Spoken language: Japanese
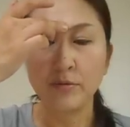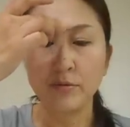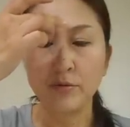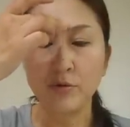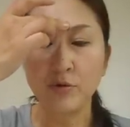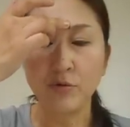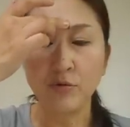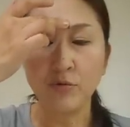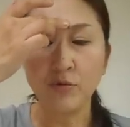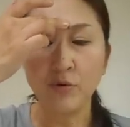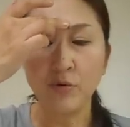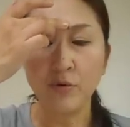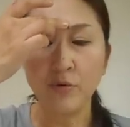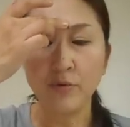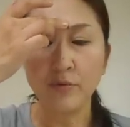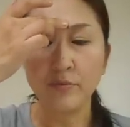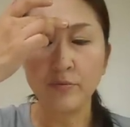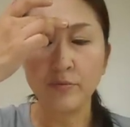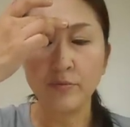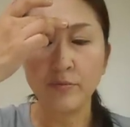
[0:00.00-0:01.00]
ちょうど
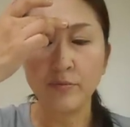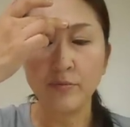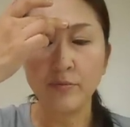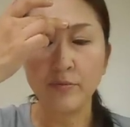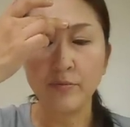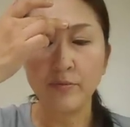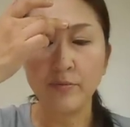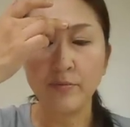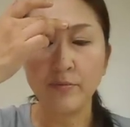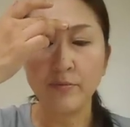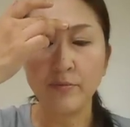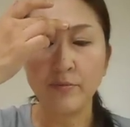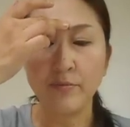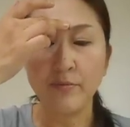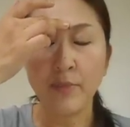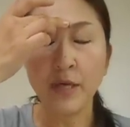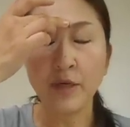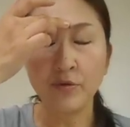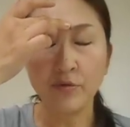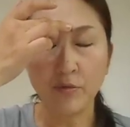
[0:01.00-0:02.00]

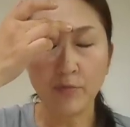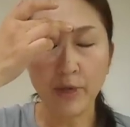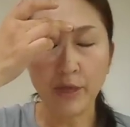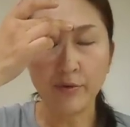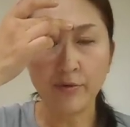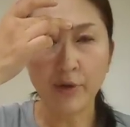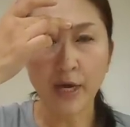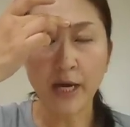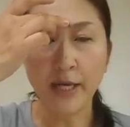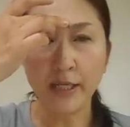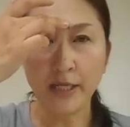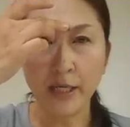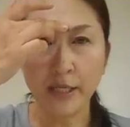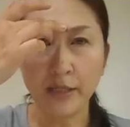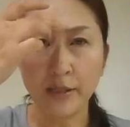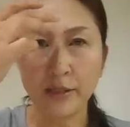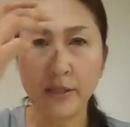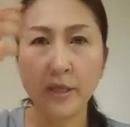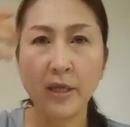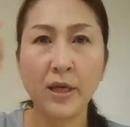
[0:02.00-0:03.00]
眉と眉の間っ
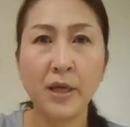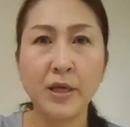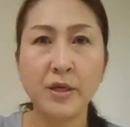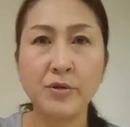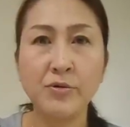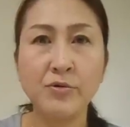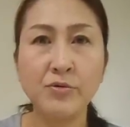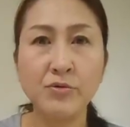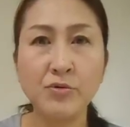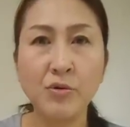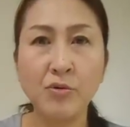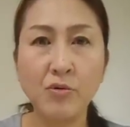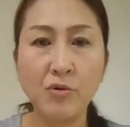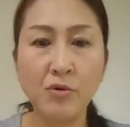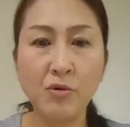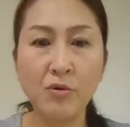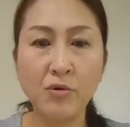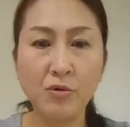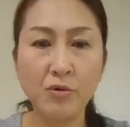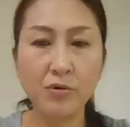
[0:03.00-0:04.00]
ていうとこ
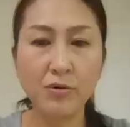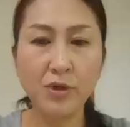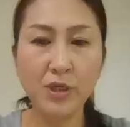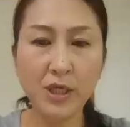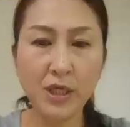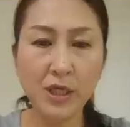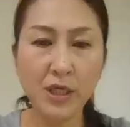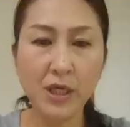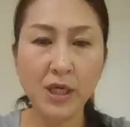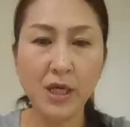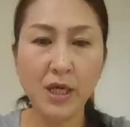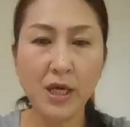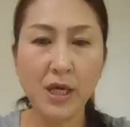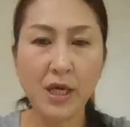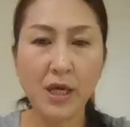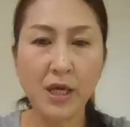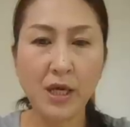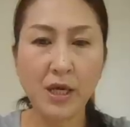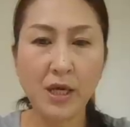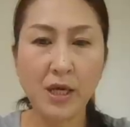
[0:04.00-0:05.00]
ろに、
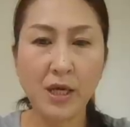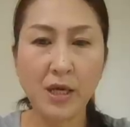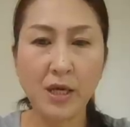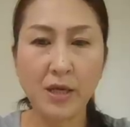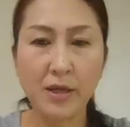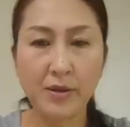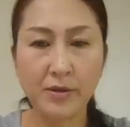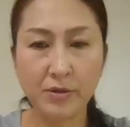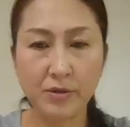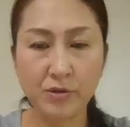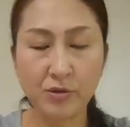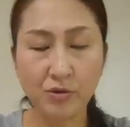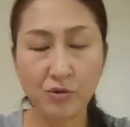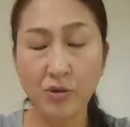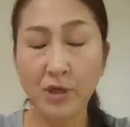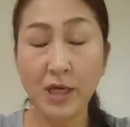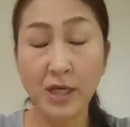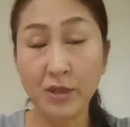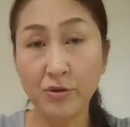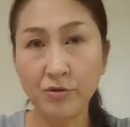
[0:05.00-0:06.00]
えー、外
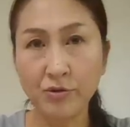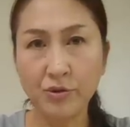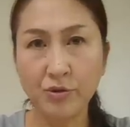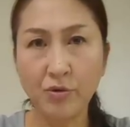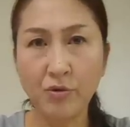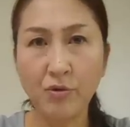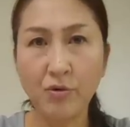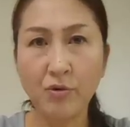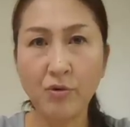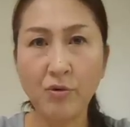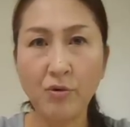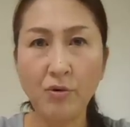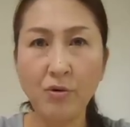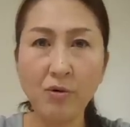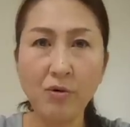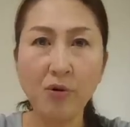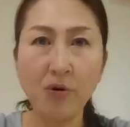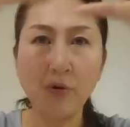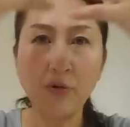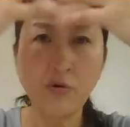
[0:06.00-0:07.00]
からの情報を
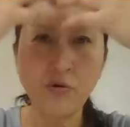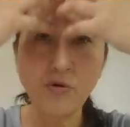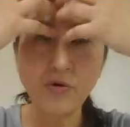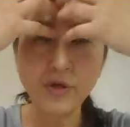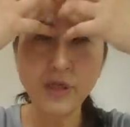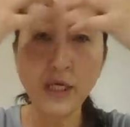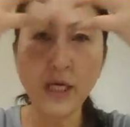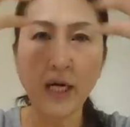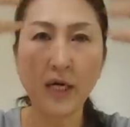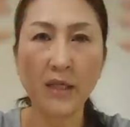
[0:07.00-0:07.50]
ここに